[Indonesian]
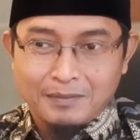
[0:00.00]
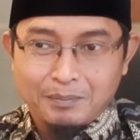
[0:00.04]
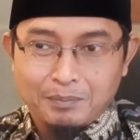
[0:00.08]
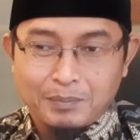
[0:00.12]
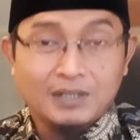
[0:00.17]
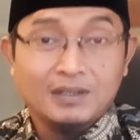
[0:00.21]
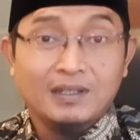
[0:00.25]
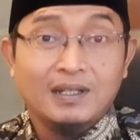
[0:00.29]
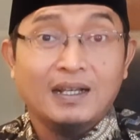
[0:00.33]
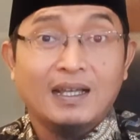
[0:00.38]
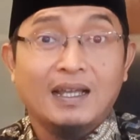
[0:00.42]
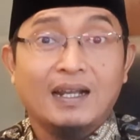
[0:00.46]

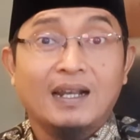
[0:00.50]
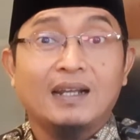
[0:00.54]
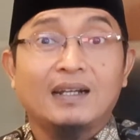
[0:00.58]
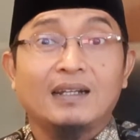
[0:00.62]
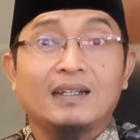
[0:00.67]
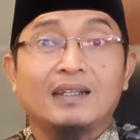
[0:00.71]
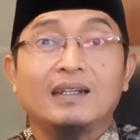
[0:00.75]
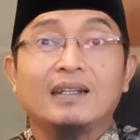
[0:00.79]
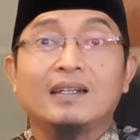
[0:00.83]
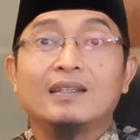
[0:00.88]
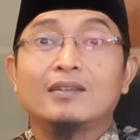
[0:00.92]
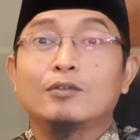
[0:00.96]
pertengkaran
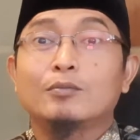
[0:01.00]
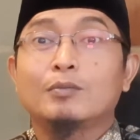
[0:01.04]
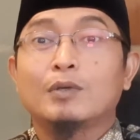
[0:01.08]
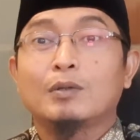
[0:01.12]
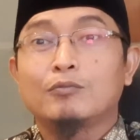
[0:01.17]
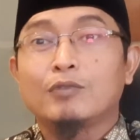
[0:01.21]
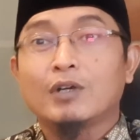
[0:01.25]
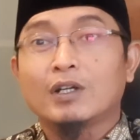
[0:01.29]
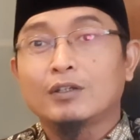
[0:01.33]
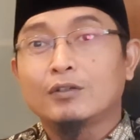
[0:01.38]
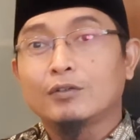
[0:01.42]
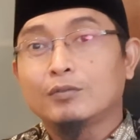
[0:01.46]
ini itu
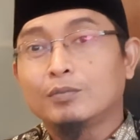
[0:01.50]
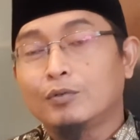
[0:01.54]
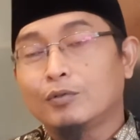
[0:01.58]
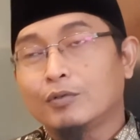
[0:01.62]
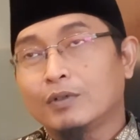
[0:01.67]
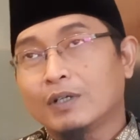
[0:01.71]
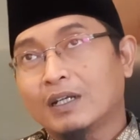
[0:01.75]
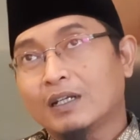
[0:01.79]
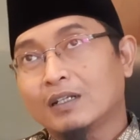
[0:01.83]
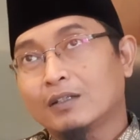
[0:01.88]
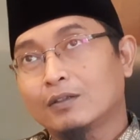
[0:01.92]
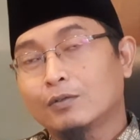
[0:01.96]
membuat
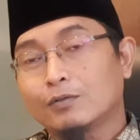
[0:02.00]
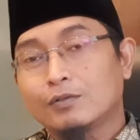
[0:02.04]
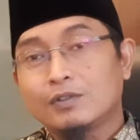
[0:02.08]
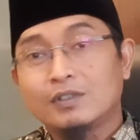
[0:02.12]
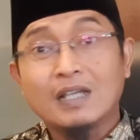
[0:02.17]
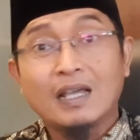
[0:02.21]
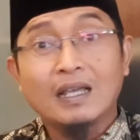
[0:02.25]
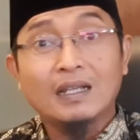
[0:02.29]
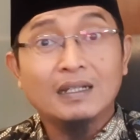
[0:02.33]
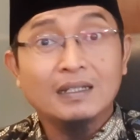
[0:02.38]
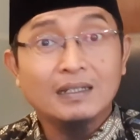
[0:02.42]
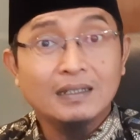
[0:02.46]
hubungan itu
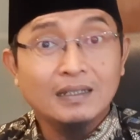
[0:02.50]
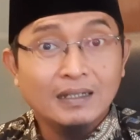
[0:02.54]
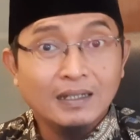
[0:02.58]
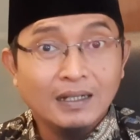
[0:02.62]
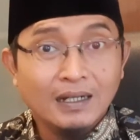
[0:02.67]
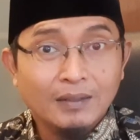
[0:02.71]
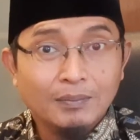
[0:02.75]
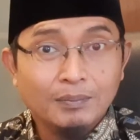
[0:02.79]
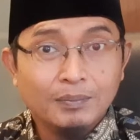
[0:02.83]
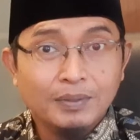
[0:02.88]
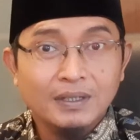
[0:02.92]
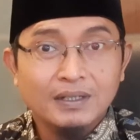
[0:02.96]
jadi
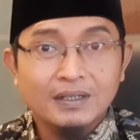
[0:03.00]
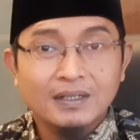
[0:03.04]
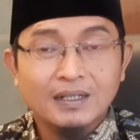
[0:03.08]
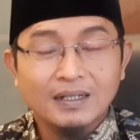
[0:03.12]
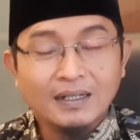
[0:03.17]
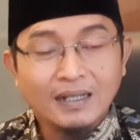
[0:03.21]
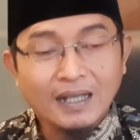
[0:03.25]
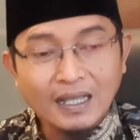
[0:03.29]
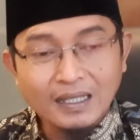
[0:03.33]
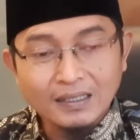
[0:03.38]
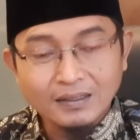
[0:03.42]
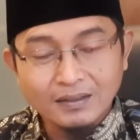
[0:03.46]
lebih
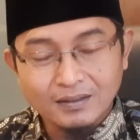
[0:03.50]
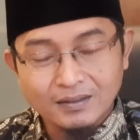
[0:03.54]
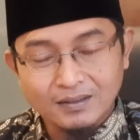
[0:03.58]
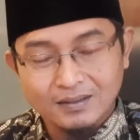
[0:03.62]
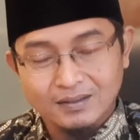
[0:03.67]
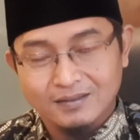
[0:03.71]
dekat.